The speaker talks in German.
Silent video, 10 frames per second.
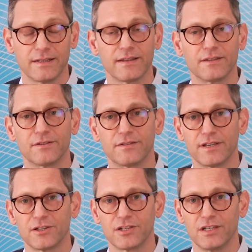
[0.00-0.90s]
e
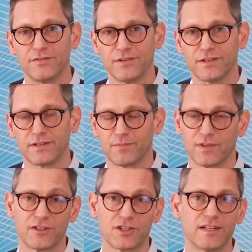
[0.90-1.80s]
Association liefert.
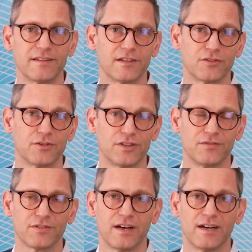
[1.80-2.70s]
Jetzt stellt sich natürlich die
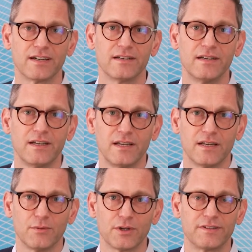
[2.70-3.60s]
Frage,
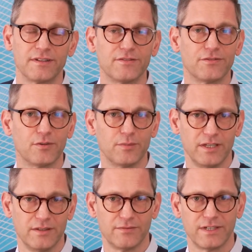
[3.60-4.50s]
what is in for
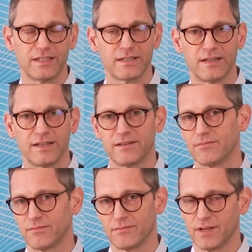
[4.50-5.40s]
me? Wenn ich
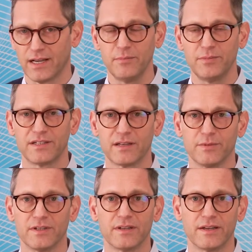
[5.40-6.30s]
ein Anbieter
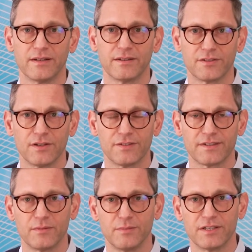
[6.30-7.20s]
bin, ein
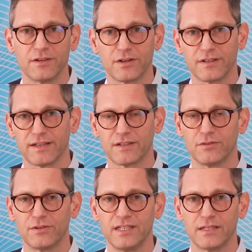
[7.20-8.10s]
Serviceanbieter oder
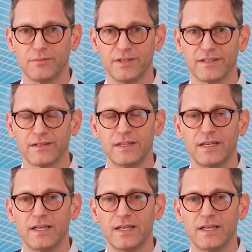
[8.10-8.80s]
Technologieanbieter,